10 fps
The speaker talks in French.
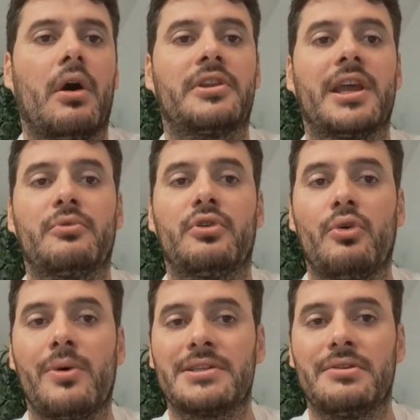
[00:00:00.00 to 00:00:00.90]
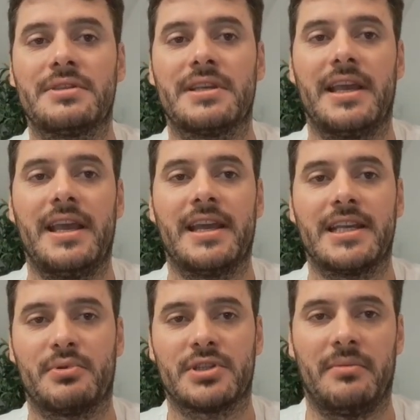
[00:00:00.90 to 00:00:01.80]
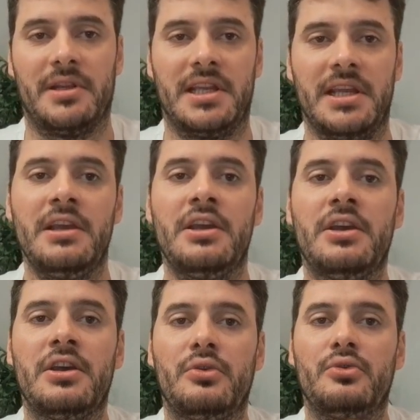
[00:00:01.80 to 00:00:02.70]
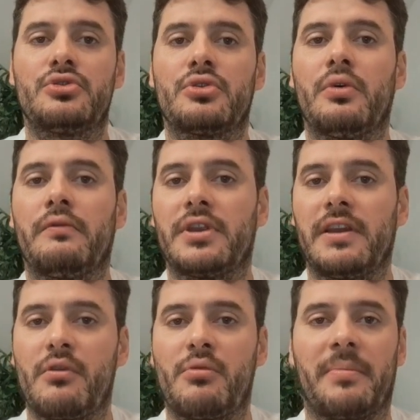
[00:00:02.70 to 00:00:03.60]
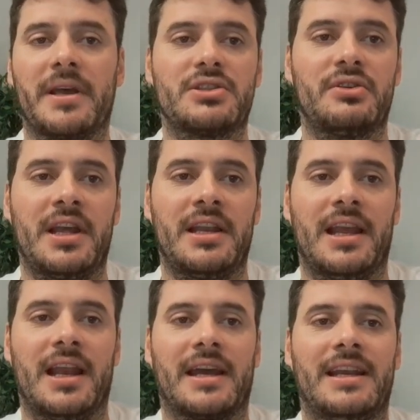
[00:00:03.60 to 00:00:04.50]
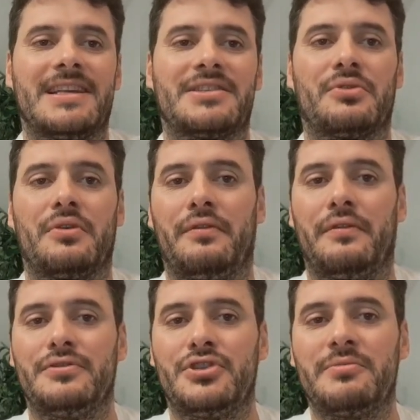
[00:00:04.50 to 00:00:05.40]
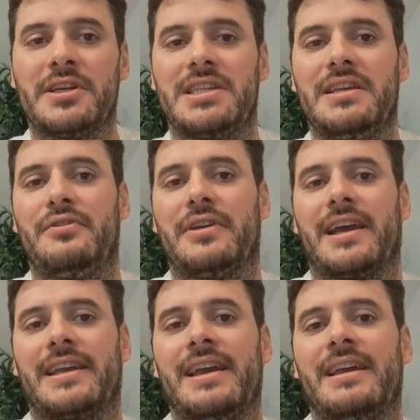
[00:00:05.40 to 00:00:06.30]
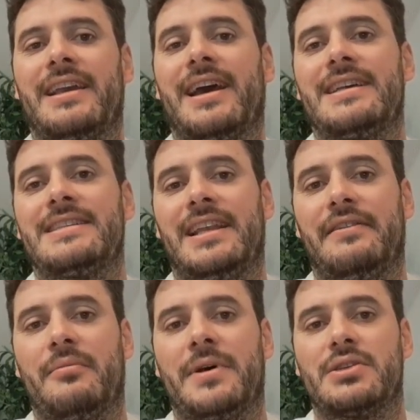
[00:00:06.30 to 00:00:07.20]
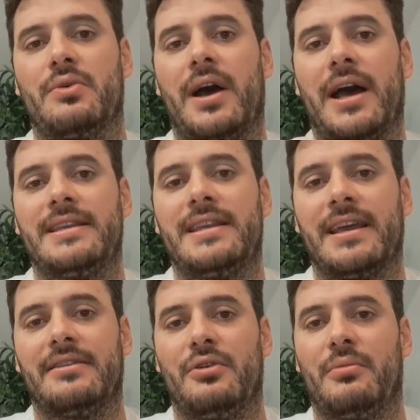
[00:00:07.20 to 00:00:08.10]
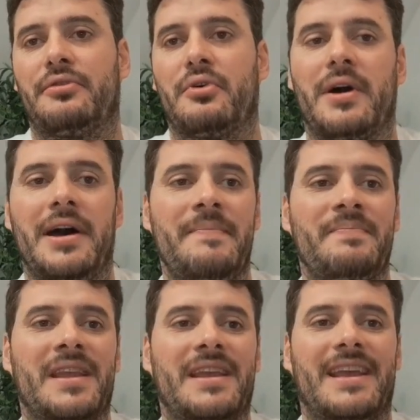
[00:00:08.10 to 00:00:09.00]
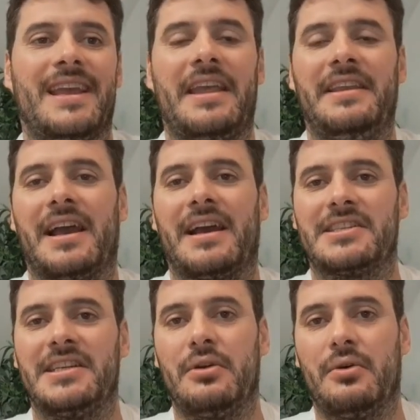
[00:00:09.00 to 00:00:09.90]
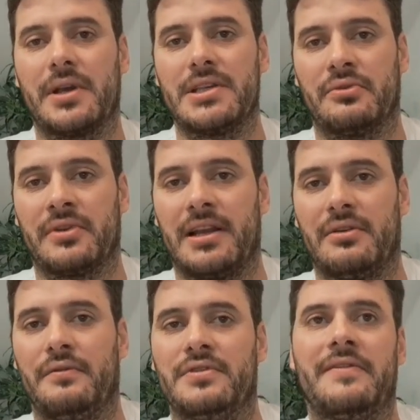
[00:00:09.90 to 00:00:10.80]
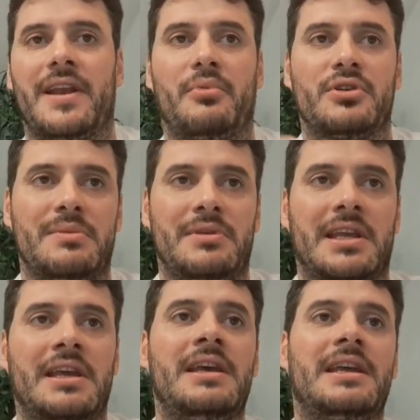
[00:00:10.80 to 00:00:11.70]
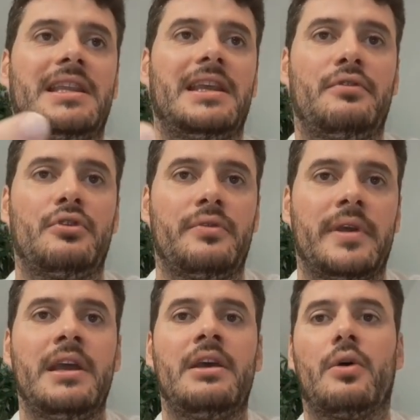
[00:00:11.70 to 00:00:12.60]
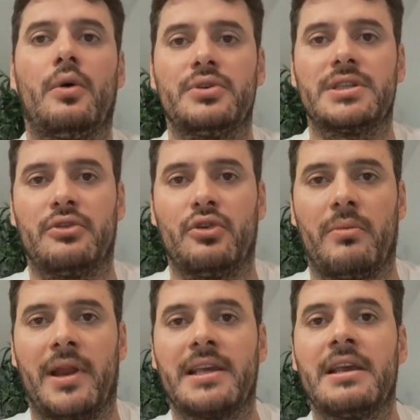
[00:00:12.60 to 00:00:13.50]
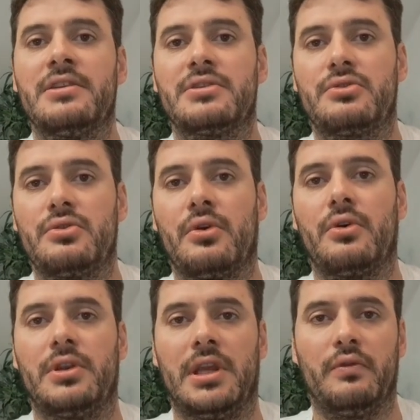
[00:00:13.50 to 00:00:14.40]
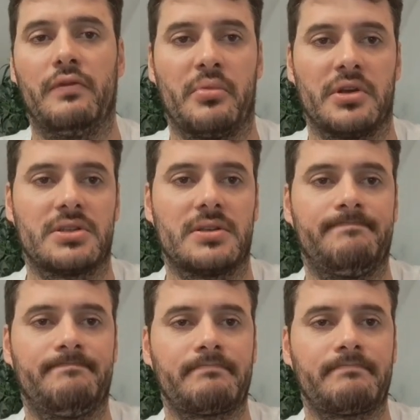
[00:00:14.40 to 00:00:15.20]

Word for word: En termes de croissance et responsabilité, nous soutenons votre développement personnel et la réalisation de vos objectifs de carrière grâce à des formations internes de mentorat et à une hiérarchie horizontale. Donc vous avez la possibilité d'évoluer au sein de HomeLac sur des nouveaux postes.